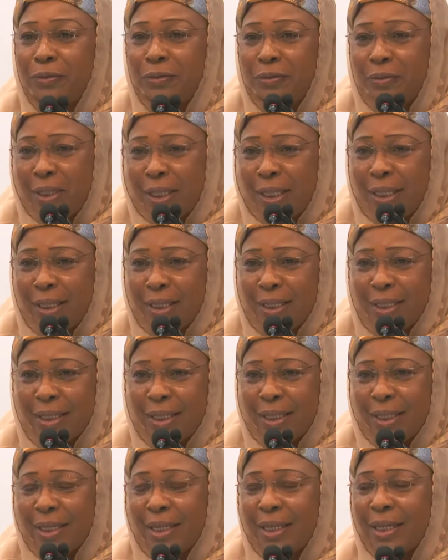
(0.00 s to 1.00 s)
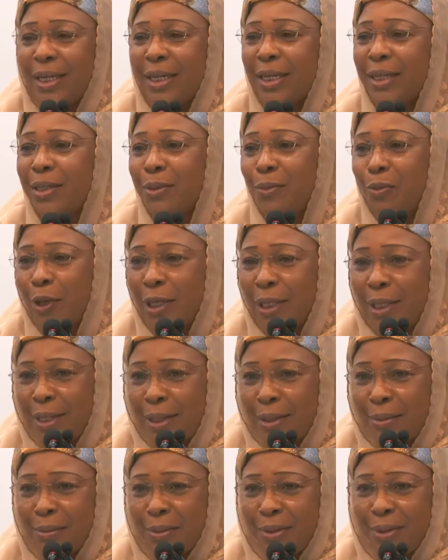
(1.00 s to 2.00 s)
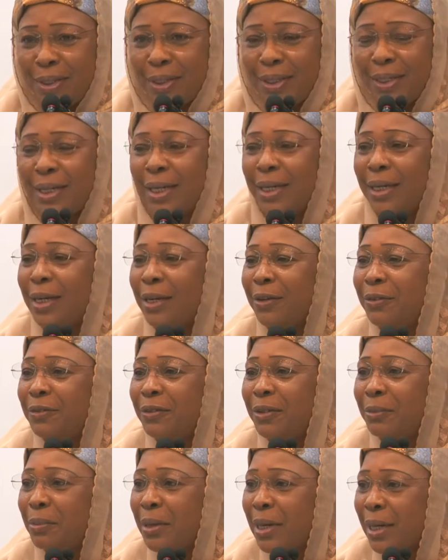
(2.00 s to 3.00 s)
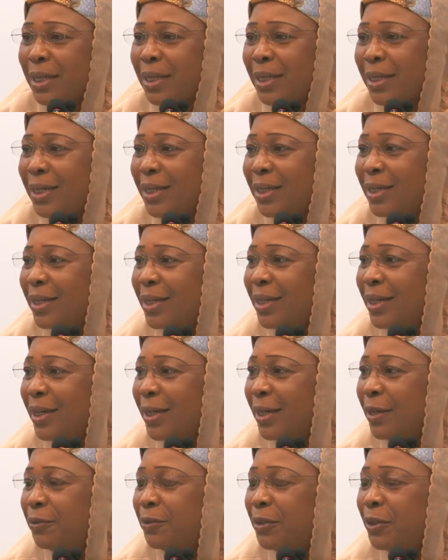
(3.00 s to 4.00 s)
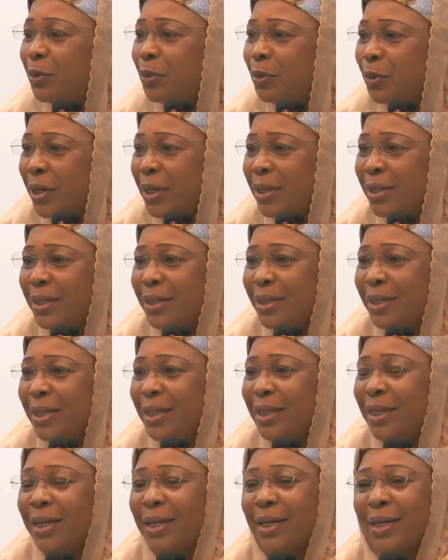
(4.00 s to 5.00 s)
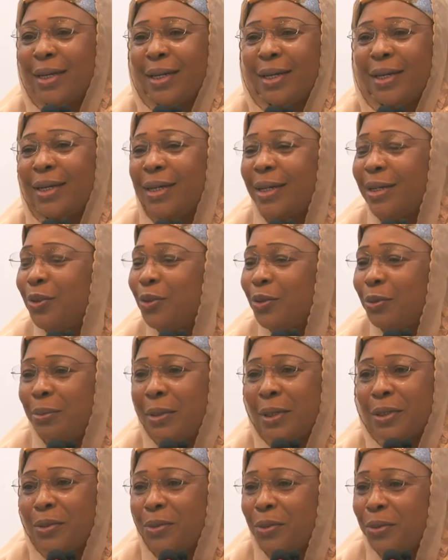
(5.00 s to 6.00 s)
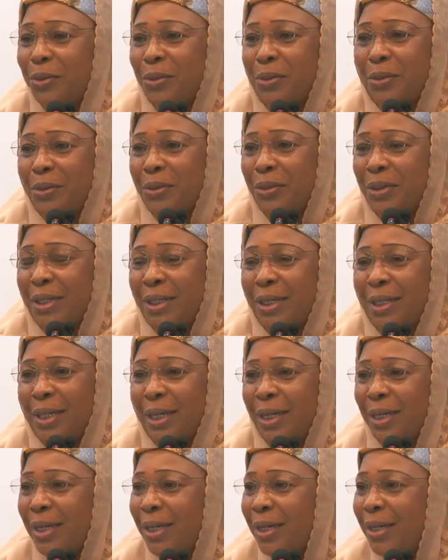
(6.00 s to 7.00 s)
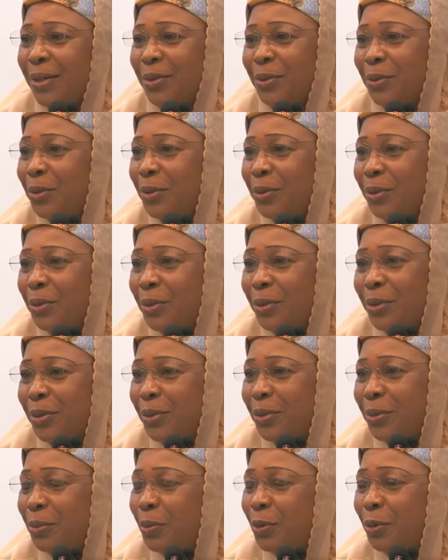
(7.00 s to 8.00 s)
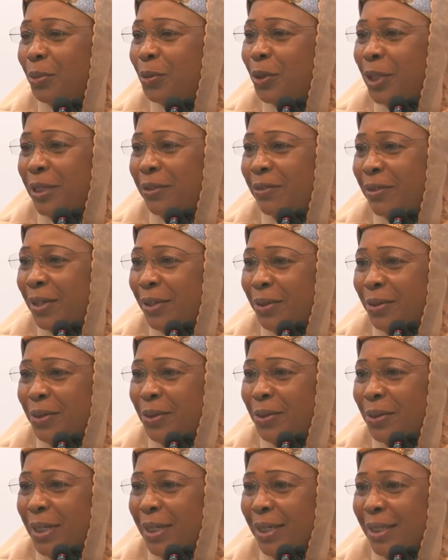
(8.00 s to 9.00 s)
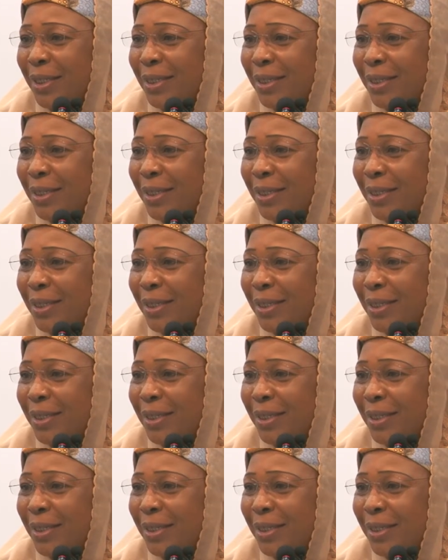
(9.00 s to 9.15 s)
fini, exploitable dans la vie pratique, dans la vie courante. Je pense qu'il n'y a rien de, de plus motivant que cela.